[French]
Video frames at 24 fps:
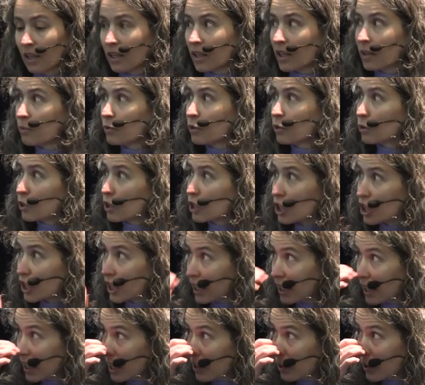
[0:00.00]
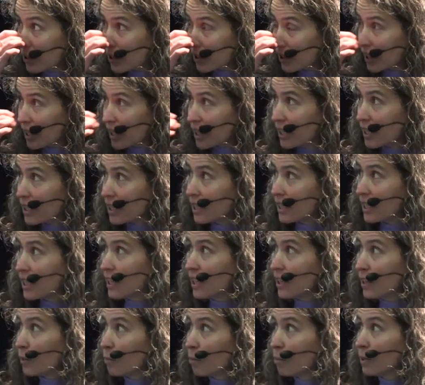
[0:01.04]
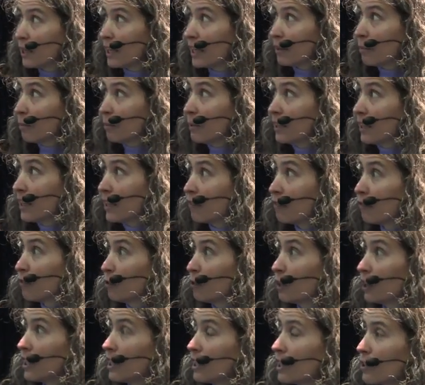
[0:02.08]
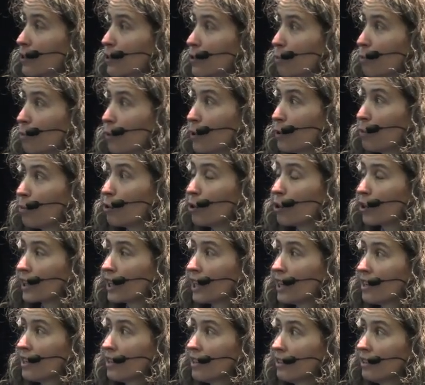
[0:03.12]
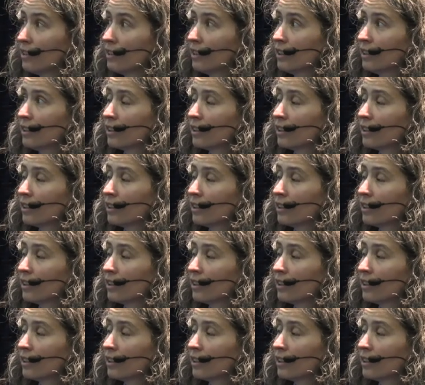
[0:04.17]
Euh, donc j'ai illustré ici euh, Pierre Flourens, Paul Broca,